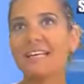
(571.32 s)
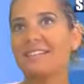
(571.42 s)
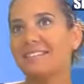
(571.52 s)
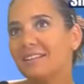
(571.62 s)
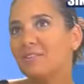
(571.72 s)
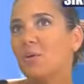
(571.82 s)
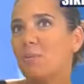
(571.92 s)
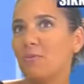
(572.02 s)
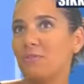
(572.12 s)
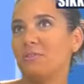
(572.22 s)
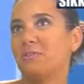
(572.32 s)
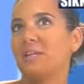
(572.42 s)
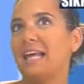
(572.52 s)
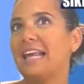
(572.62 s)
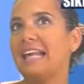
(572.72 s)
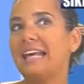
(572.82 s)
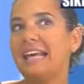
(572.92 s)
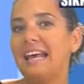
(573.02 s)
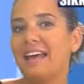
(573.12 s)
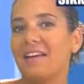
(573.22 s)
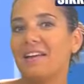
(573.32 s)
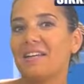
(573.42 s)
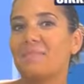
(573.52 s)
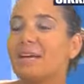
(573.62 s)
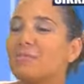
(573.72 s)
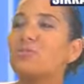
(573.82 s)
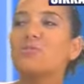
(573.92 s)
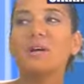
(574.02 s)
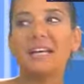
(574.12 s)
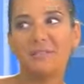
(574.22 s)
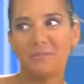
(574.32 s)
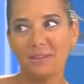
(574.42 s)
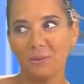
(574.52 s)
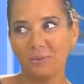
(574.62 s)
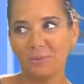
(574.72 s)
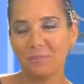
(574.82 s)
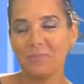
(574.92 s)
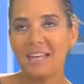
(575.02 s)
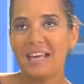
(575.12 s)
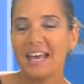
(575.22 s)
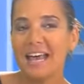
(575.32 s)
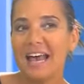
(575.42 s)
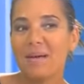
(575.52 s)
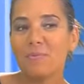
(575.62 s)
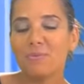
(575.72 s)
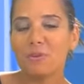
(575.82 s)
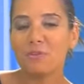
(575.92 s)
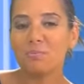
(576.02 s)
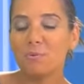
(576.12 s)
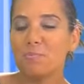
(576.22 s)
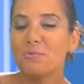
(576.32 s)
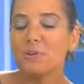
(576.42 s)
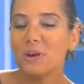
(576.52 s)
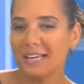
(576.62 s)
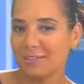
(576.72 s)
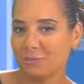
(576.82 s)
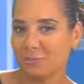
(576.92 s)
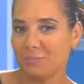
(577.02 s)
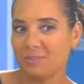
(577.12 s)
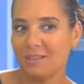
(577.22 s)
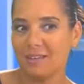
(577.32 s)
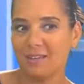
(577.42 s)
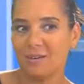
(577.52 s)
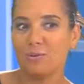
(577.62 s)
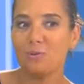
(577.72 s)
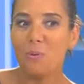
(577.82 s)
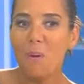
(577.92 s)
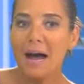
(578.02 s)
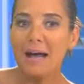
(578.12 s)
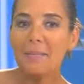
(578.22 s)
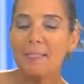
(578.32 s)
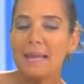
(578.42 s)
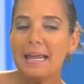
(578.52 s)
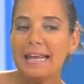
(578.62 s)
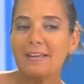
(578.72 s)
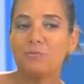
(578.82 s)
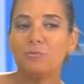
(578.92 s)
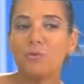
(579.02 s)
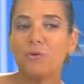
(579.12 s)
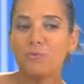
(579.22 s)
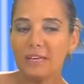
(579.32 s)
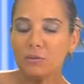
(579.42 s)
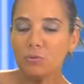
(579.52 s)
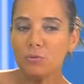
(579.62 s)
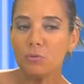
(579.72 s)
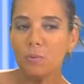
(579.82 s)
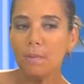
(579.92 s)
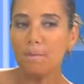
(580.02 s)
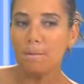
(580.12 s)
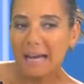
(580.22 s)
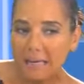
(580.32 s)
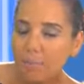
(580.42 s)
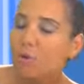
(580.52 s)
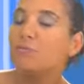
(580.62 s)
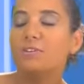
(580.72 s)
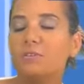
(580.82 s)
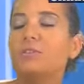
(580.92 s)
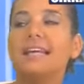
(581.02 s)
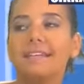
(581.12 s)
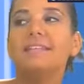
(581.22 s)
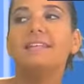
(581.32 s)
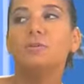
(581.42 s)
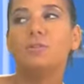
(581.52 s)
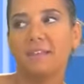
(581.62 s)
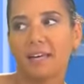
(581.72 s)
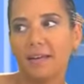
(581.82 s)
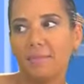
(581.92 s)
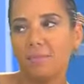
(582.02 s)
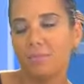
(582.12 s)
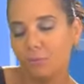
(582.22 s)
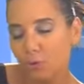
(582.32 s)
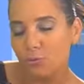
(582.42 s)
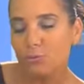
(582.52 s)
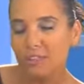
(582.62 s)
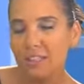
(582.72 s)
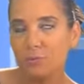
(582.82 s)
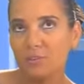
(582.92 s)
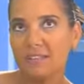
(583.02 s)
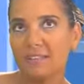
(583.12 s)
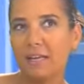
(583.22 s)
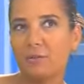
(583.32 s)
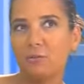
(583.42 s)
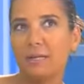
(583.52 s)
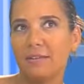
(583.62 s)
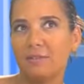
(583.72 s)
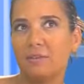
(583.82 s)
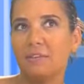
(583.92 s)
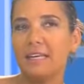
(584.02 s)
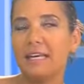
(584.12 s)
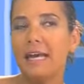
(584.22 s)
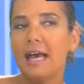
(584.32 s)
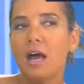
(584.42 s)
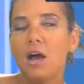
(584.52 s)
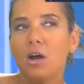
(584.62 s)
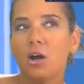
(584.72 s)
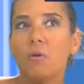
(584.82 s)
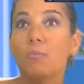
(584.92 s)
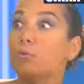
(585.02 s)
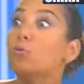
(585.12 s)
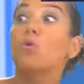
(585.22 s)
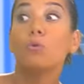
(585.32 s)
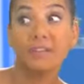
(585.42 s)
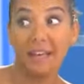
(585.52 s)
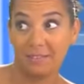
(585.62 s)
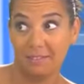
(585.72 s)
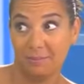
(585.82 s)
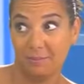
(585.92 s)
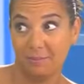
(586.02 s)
les secteurs professionnels n'est pas toujours évidente. À mon sens, pour plusieurs raisons. Euh, le droit est souvent vécu par les professionnels dits de terrain, dans le sujet qui nous intéresse, ceux de la santé, comme une contrainte